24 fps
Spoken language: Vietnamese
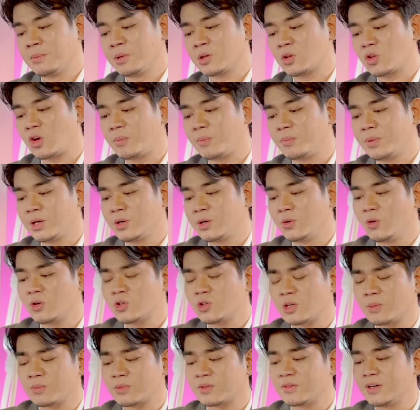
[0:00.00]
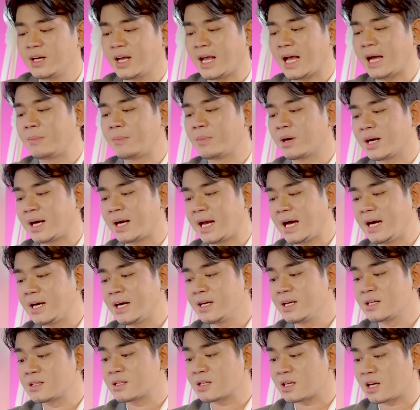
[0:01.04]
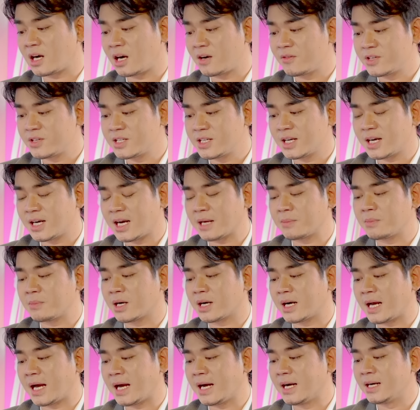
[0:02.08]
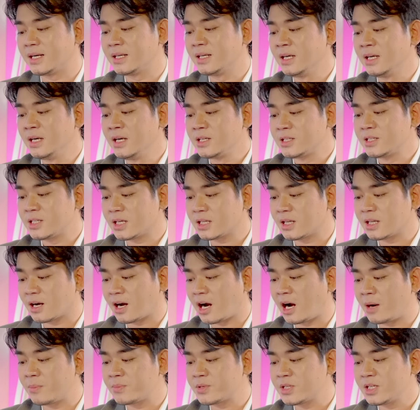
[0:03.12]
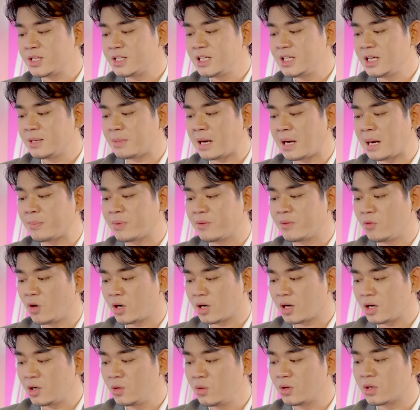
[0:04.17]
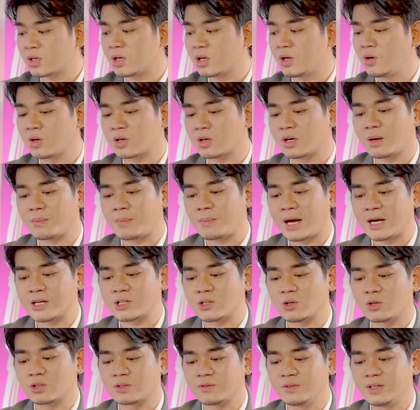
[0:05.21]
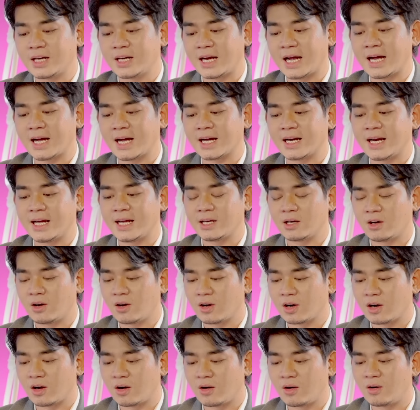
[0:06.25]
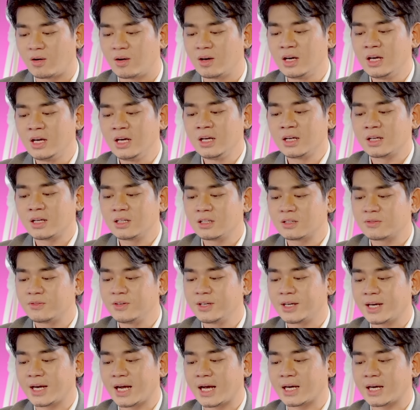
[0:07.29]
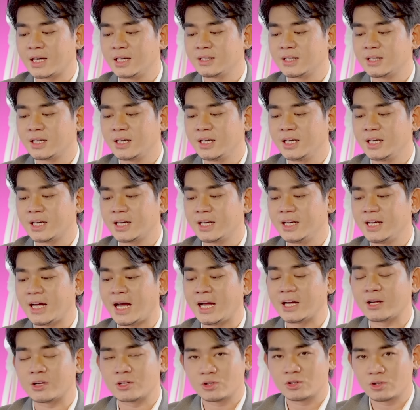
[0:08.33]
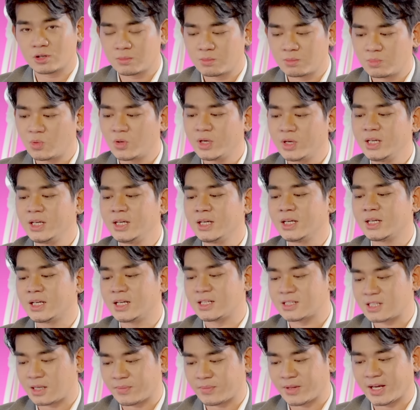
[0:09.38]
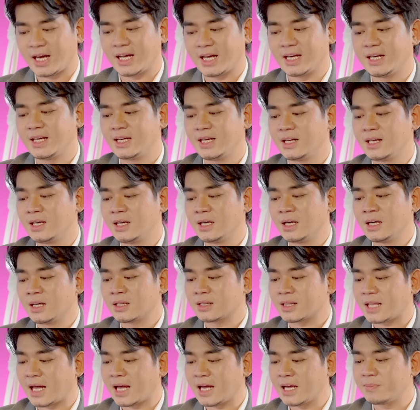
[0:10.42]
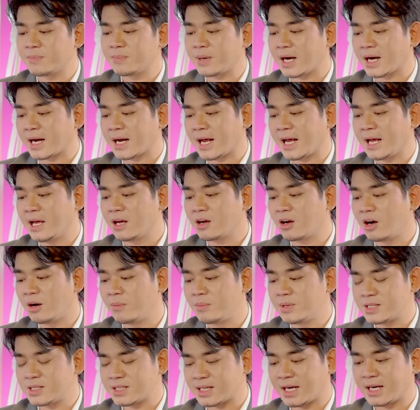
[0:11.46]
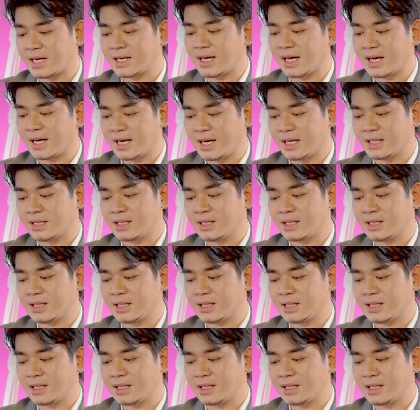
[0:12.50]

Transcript: mình to pin nước xung thưa ca mình đá riêng sài gòn vietcetlight mình đá che tại com chi giêm áp bị vọt luôn rồi hồ đỏ ban cho thưa ca cảnh lại all all cứ thưa ca nơi thề kia ai cứ chôn muối nơi sập ngày này tai pra khai co mình tràn na